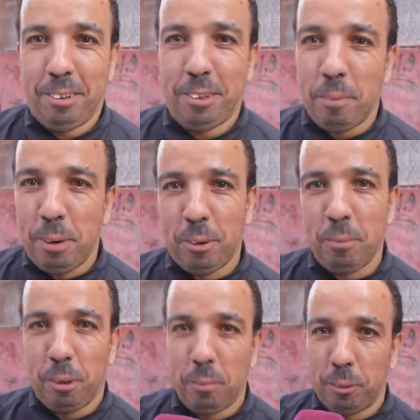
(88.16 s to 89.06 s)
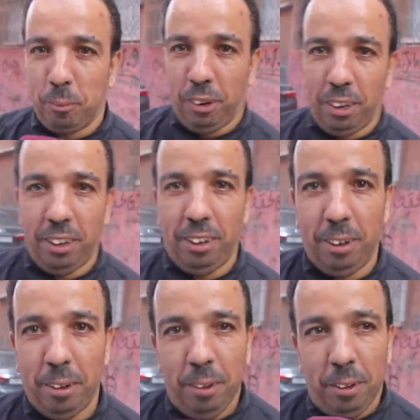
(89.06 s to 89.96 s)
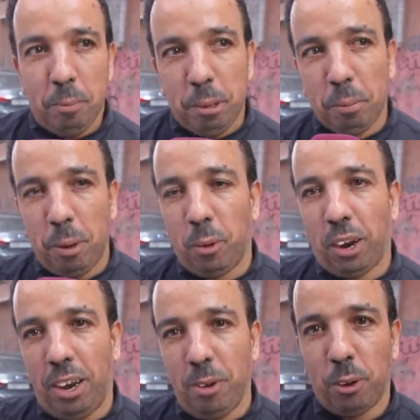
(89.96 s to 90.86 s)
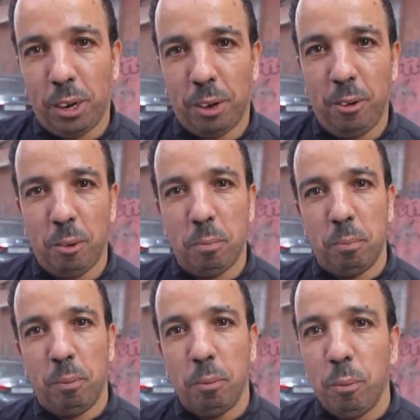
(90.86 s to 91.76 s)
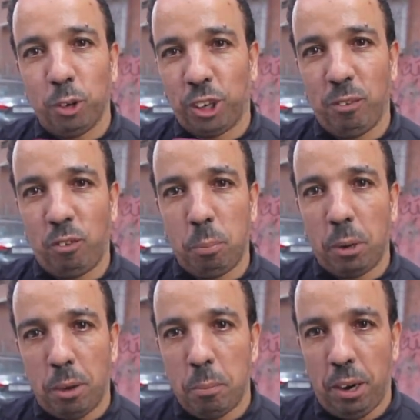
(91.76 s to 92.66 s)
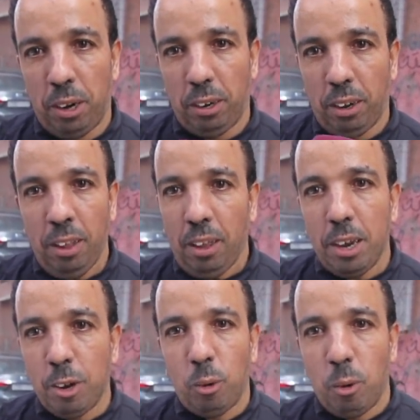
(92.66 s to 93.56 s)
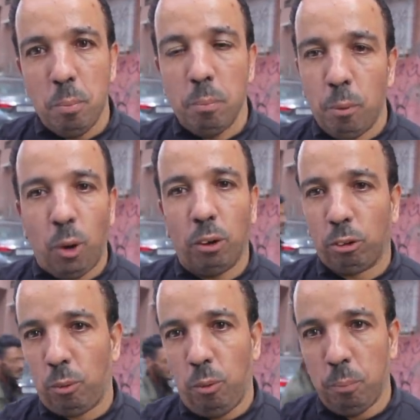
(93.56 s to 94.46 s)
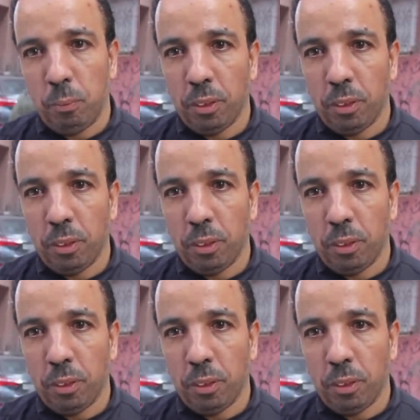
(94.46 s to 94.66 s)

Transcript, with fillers: السلام عليكم ورحمة الله بالنسبة للواقعة اللي وقعت اليوم مؤسفة بهذه المعاناة هذيك الأم محرج كلهم